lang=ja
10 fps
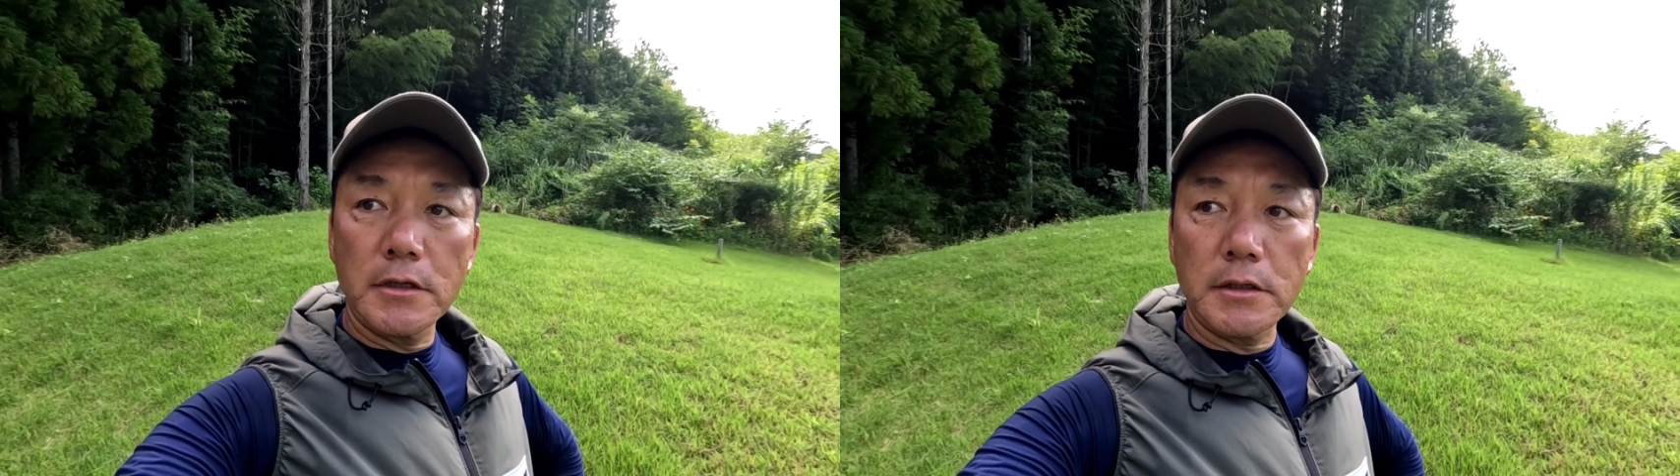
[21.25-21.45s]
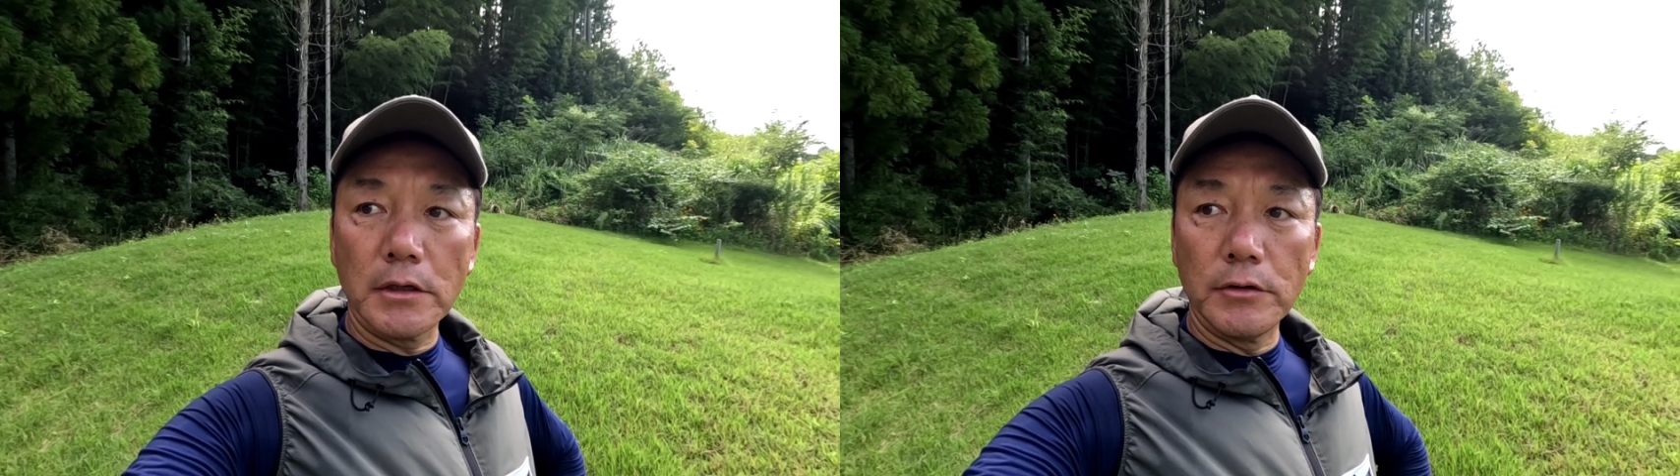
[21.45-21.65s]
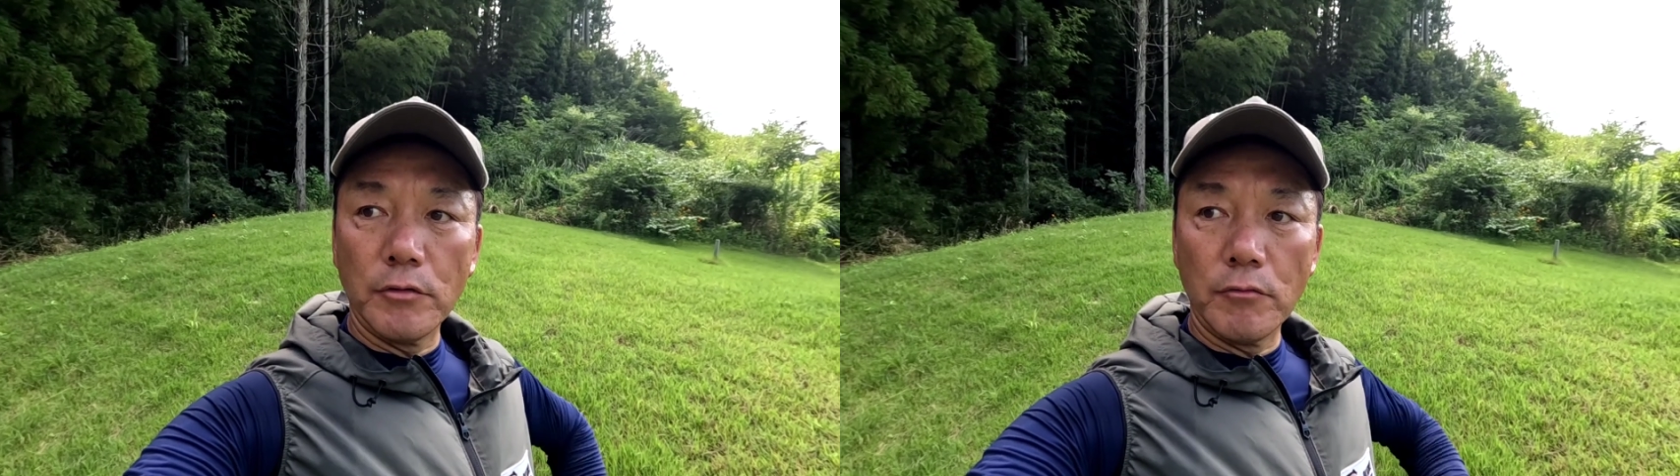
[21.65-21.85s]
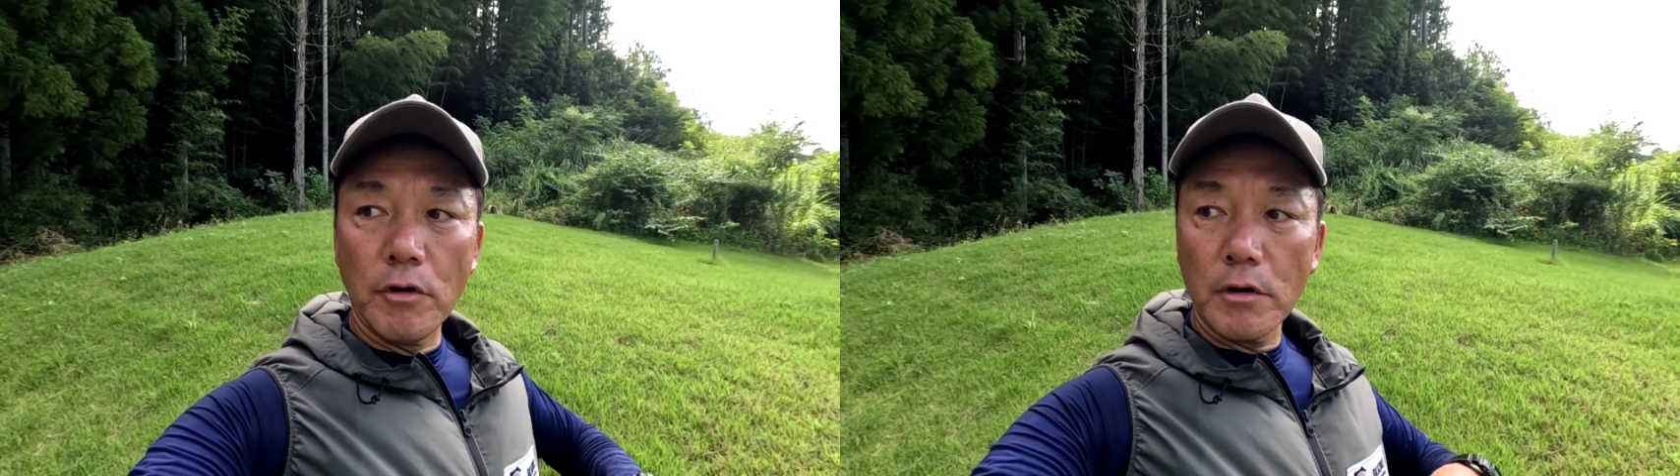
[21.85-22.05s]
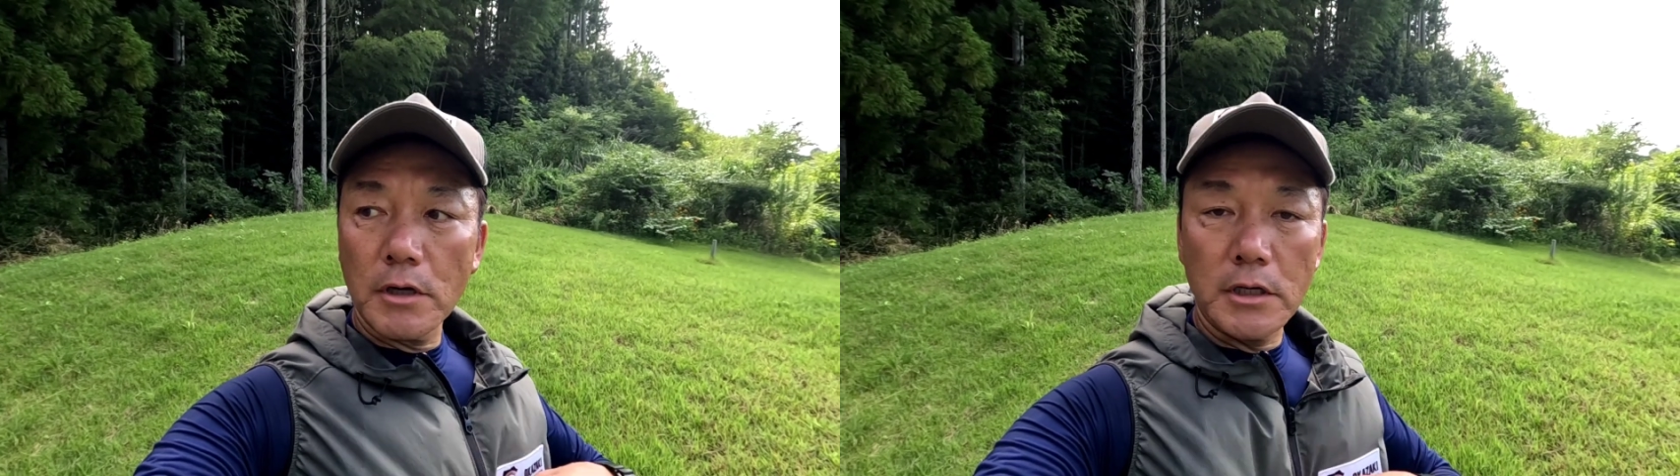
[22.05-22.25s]
作業
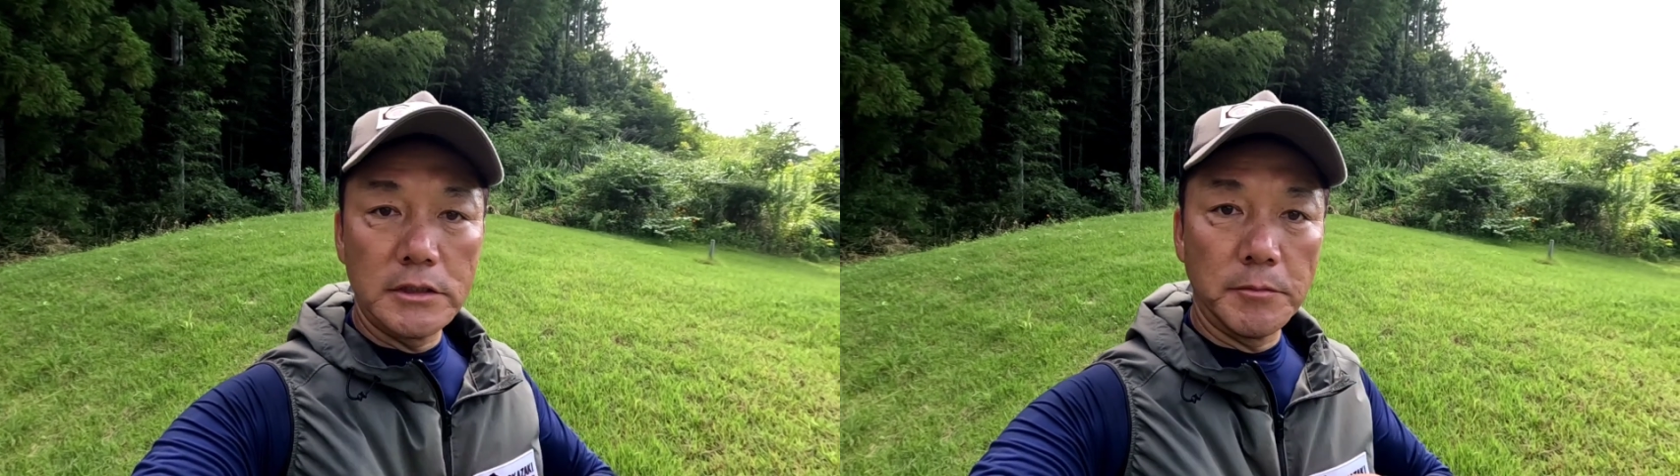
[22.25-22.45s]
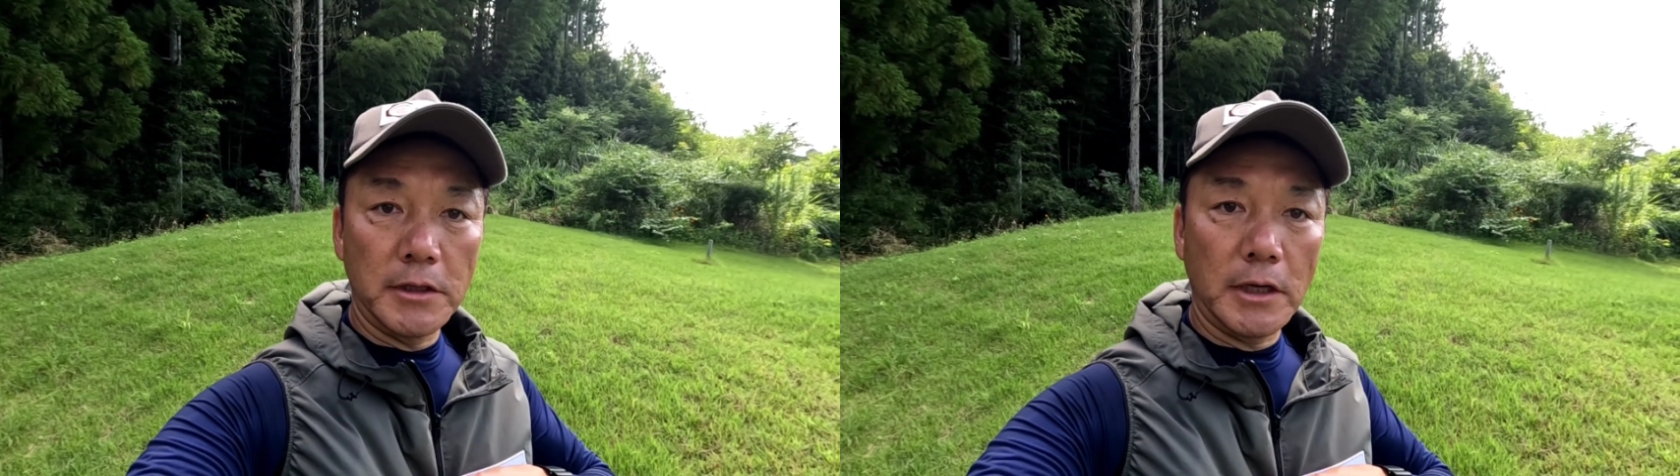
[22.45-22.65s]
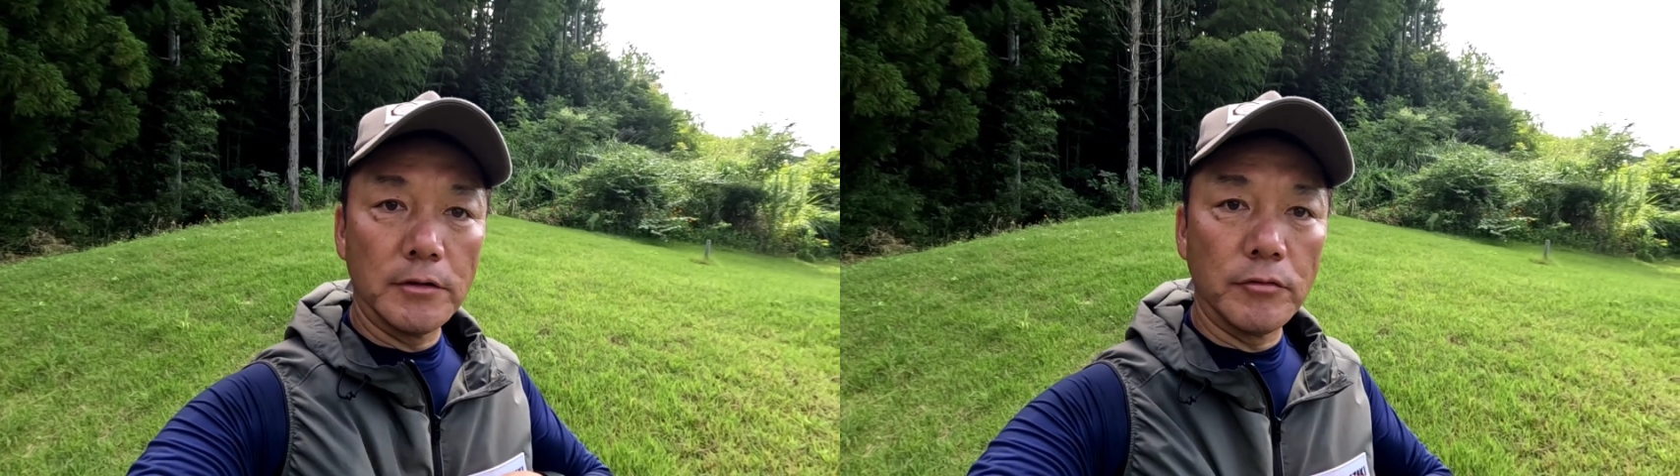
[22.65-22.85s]
を始めた